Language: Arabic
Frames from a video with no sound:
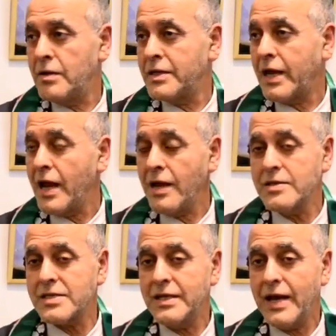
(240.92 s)
الذكاء
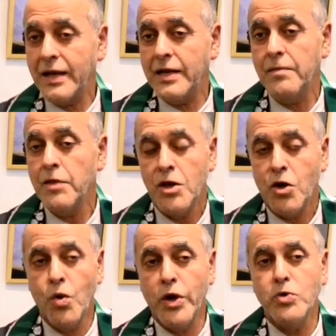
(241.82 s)
الاصطناعي
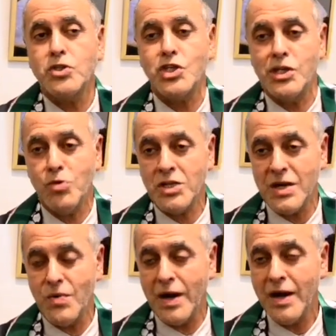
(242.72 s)
هو ينتج
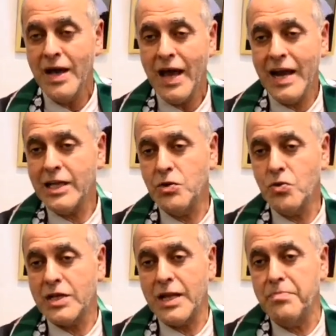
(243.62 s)
المحتوى الذي
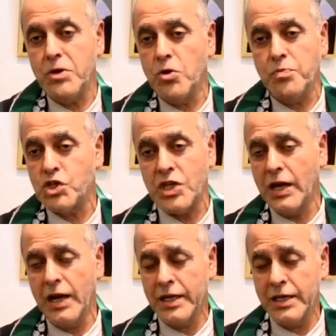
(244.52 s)
يطلب منه
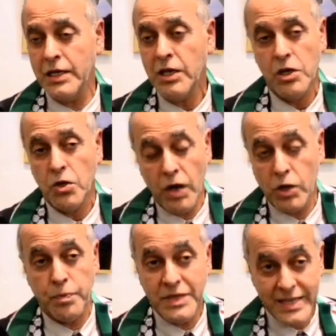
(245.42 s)
بالشهر الذي
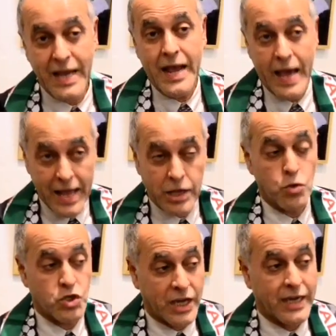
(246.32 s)
يراد بالتالي هذا
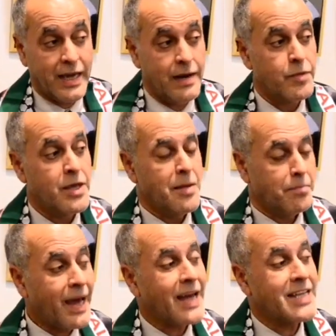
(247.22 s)
يشكل
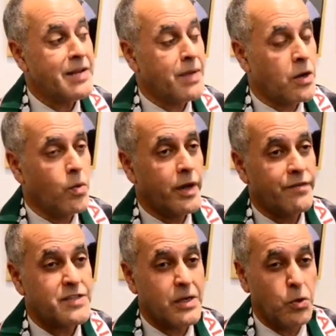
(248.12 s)
بقدر ما هو
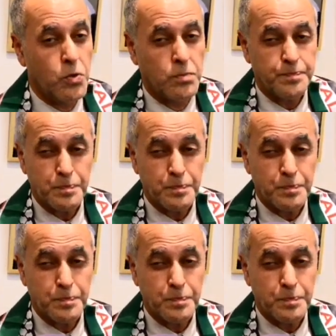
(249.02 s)
يفسح